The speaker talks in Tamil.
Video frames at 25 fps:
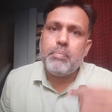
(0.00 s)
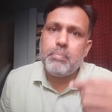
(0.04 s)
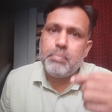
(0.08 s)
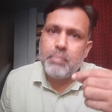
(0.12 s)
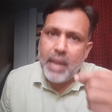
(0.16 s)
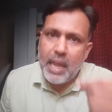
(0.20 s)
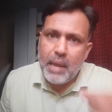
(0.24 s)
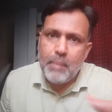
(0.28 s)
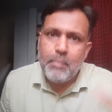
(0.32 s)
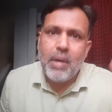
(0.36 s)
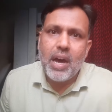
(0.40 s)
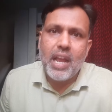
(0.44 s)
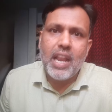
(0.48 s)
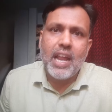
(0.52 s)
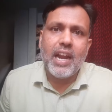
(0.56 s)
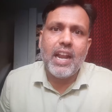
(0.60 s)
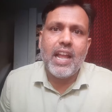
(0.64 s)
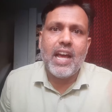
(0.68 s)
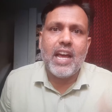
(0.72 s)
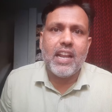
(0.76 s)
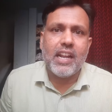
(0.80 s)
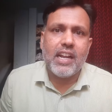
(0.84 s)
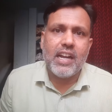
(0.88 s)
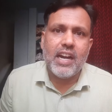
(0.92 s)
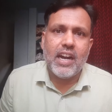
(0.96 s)

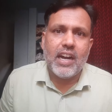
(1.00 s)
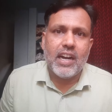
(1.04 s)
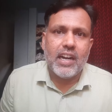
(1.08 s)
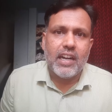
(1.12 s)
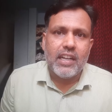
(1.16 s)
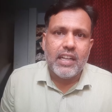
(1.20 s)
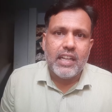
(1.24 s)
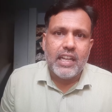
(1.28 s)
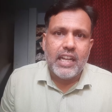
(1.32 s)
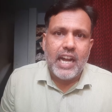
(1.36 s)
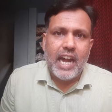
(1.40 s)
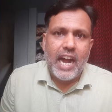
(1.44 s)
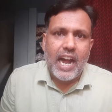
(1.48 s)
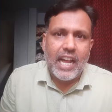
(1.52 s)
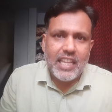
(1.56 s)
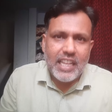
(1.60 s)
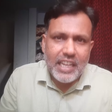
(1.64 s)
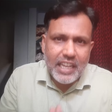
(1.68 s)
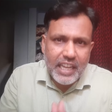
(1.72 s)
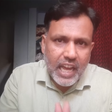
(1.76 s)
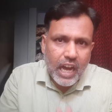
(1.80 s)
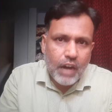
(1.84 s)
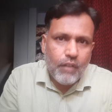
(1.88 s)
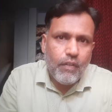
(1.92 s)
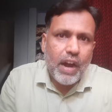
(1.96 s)
மேம்பாலங்களாக இருக்கா அதை
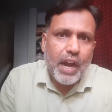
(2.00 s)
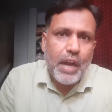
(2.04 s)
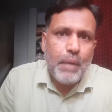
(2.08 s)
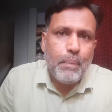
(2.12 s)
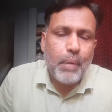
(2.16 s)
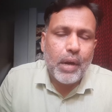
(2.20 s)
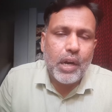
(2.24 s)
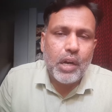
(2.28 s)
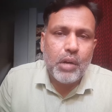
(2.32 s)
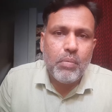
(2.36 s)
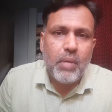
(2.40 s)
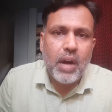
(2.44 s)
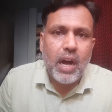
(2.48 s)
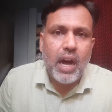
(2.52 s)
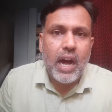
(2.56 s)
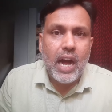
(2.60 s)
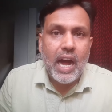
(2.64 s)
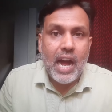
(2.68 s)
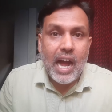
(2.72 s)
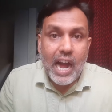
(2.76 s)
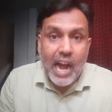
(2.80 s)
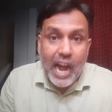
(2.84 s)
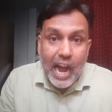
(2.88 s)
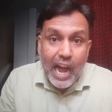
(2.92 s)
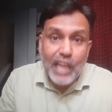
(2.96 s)
நீங்கள் அவாய்ட் பண்ணுமா
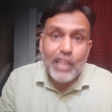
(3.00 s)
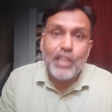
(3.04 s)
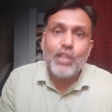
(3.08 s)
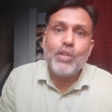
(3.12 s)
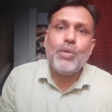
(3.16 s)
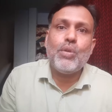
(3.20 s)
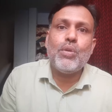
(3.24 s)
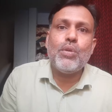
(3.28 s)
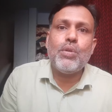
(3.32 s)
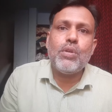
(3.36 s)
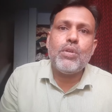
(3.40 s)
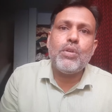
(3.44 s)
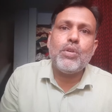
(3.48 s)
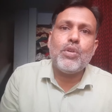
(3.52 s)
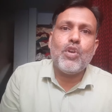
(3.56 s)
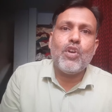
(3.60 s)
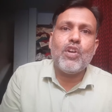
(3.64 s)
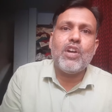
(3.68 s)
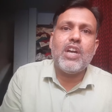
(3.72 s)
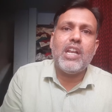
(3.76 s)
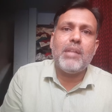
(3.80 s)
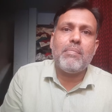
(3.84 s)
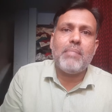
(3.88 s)
அதுக்கும் கூகுள்